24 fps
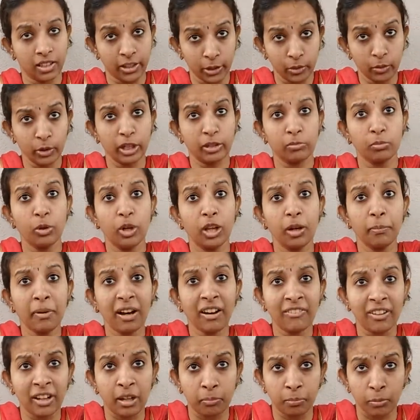யூனிட் மூலயமா
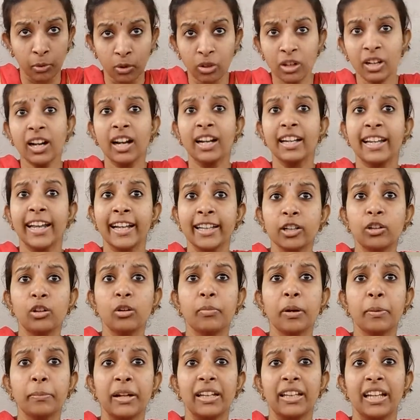வர பொருள்கள்
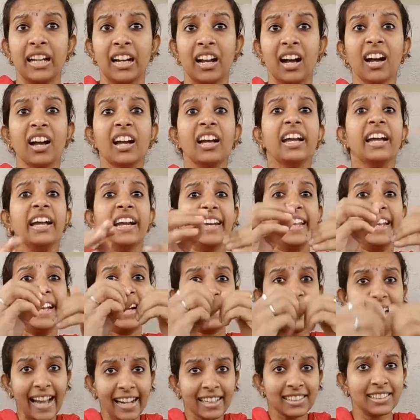எதுக்குமே பாத்தீங்கன்னா நீங்க
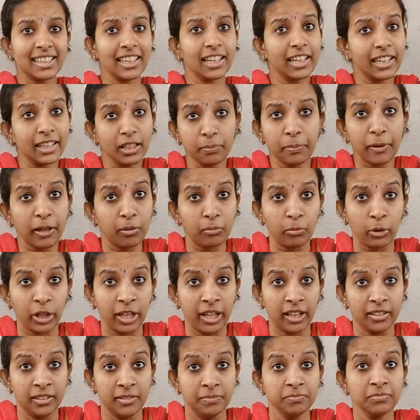டாக்ஸே இது பண்ண
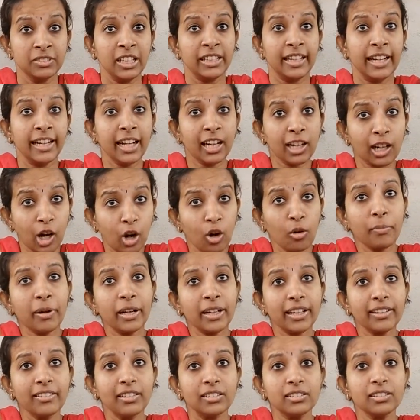முடியாது ஏன்னா
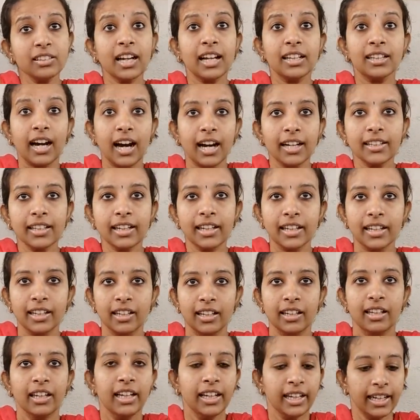கவர்மெண்டே வந்து அதை
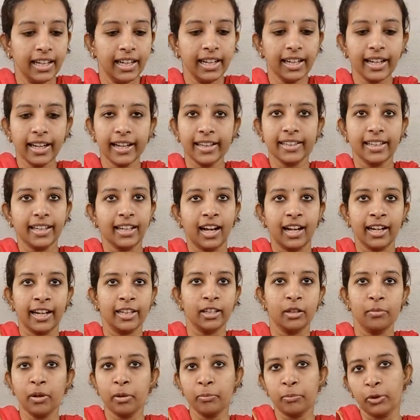ஆதரிக்குது இல்லங்க இதை நாங்க
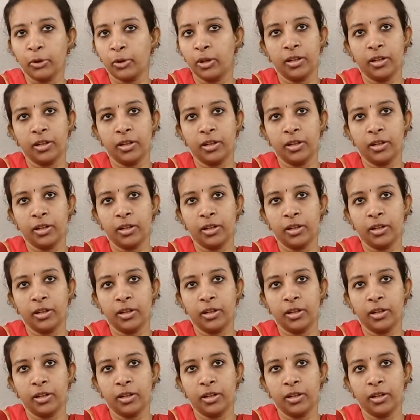எதுவுமே